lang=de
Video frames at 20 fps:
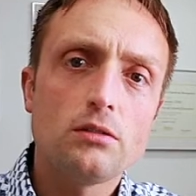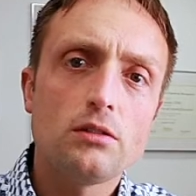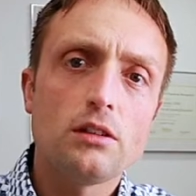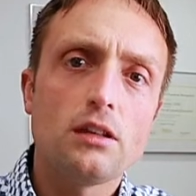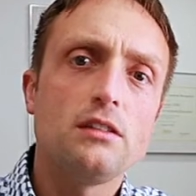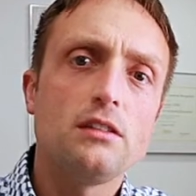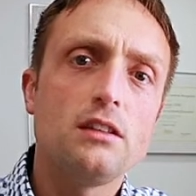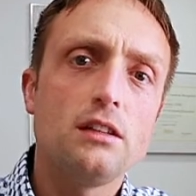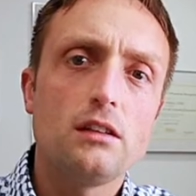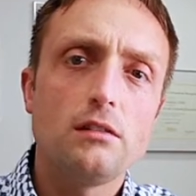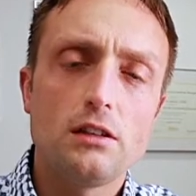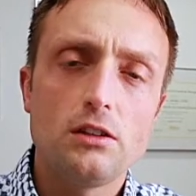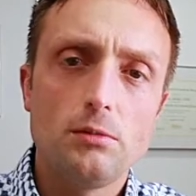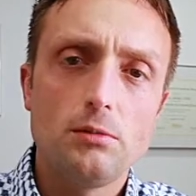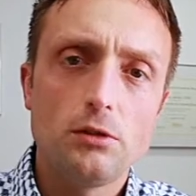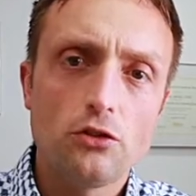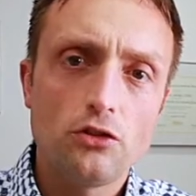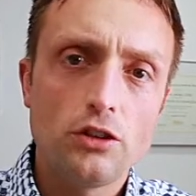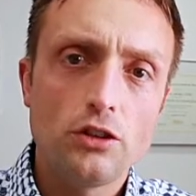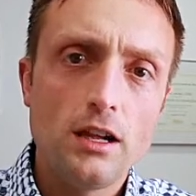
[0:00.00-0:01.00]
Und dann seht ihr jetzt
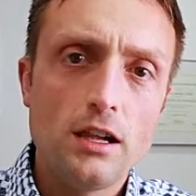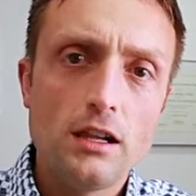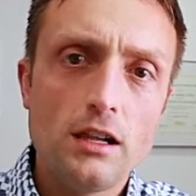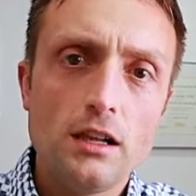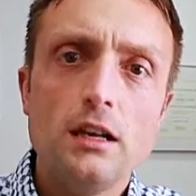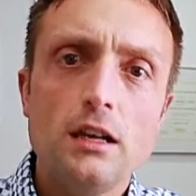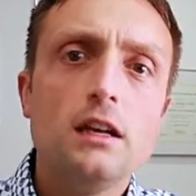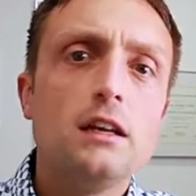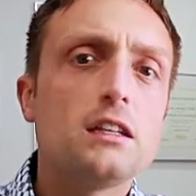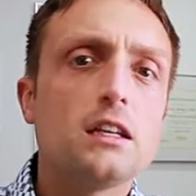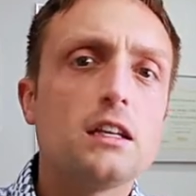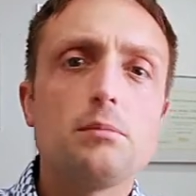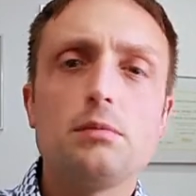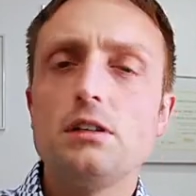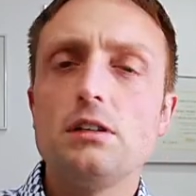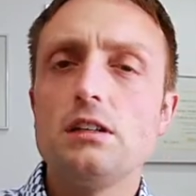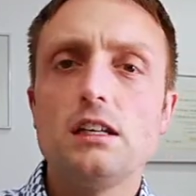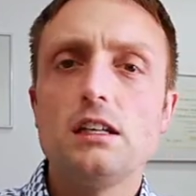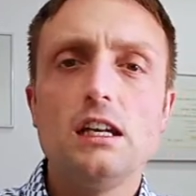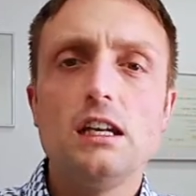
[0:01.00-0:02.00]
wieder schnell, dann
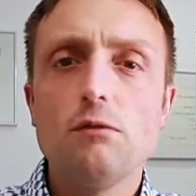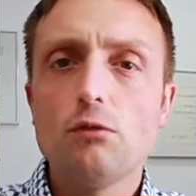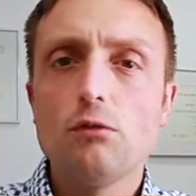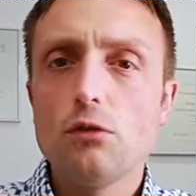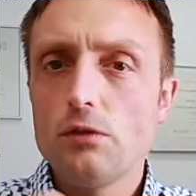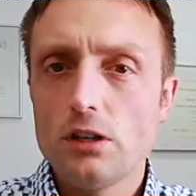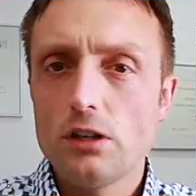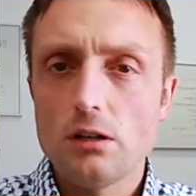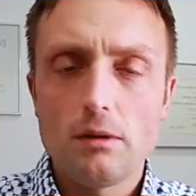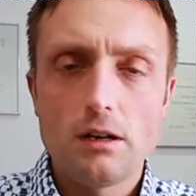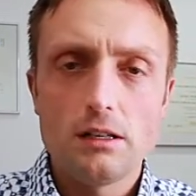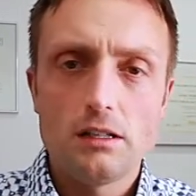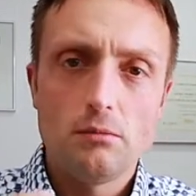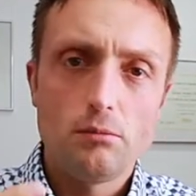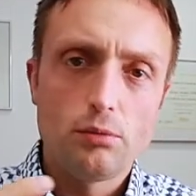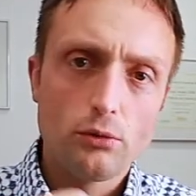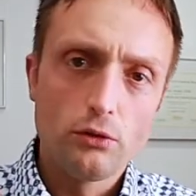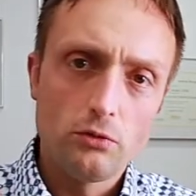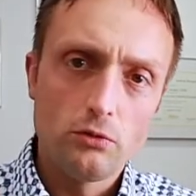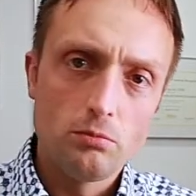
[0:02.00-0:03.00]
bin ich irgendwo wieder bei den
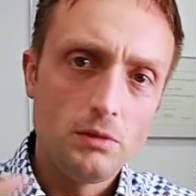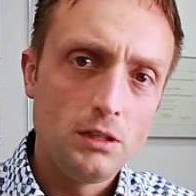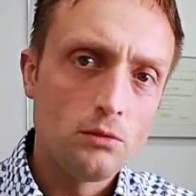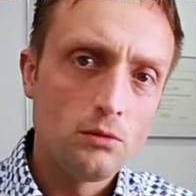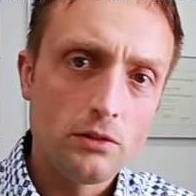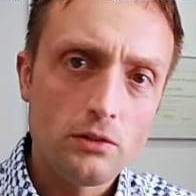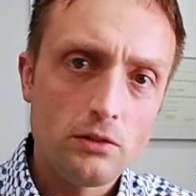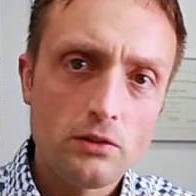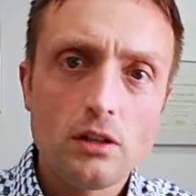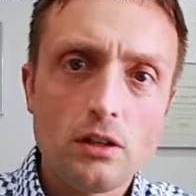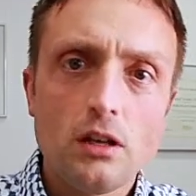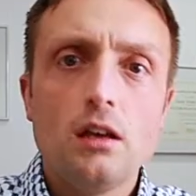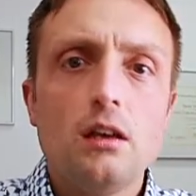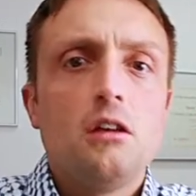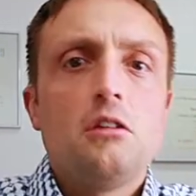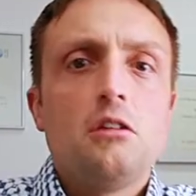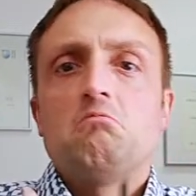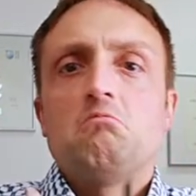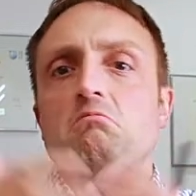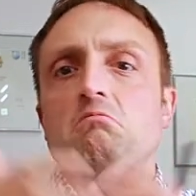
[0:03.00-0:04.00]
Plus, Minus
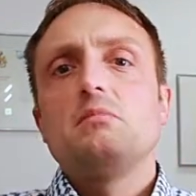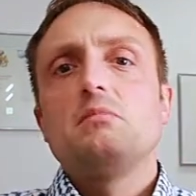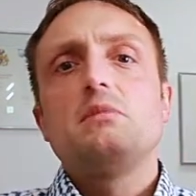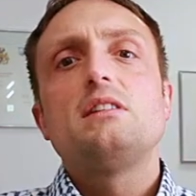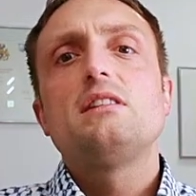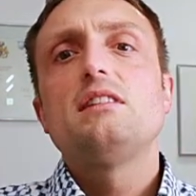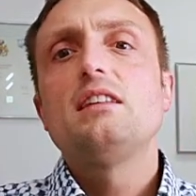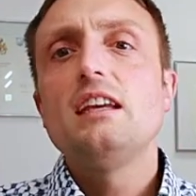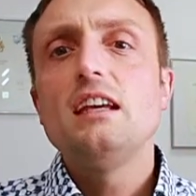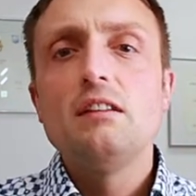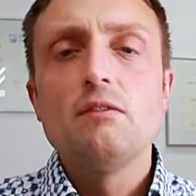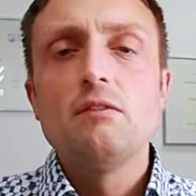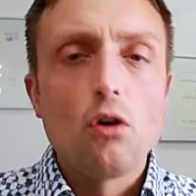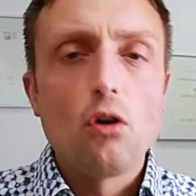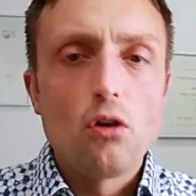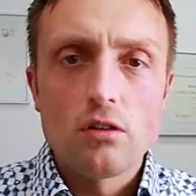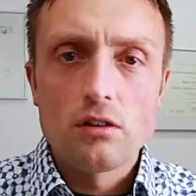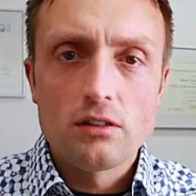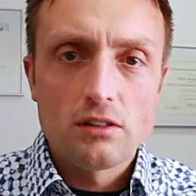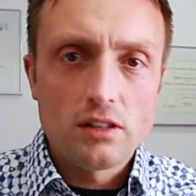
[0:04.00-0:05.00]
zehn
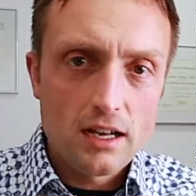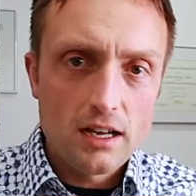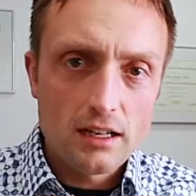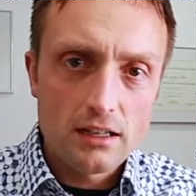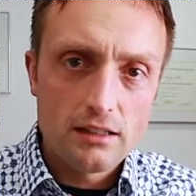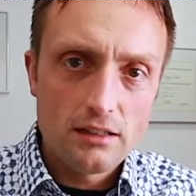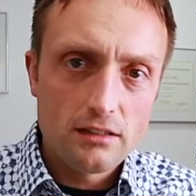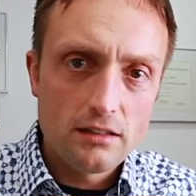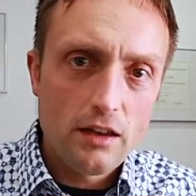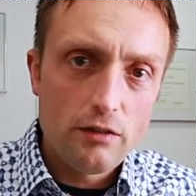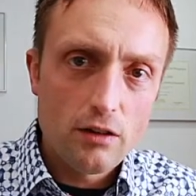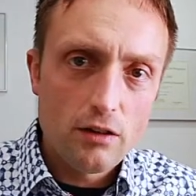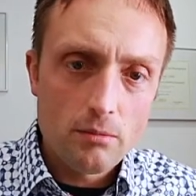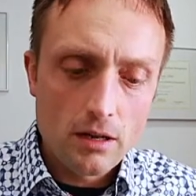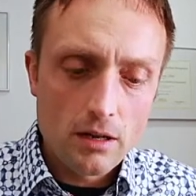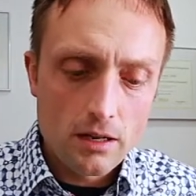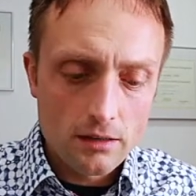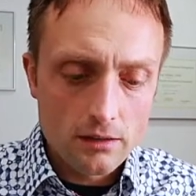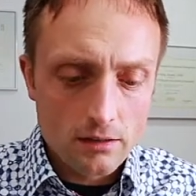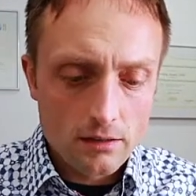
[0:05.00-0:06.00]
Wochen, sage ich jetzt einfach
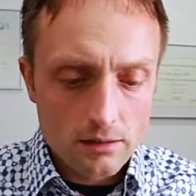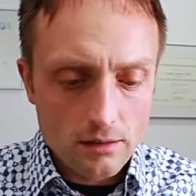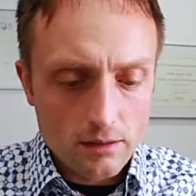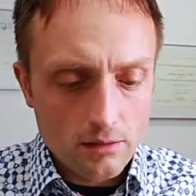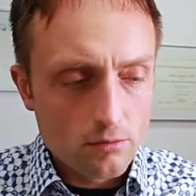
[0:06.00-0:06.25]
mal. Ne?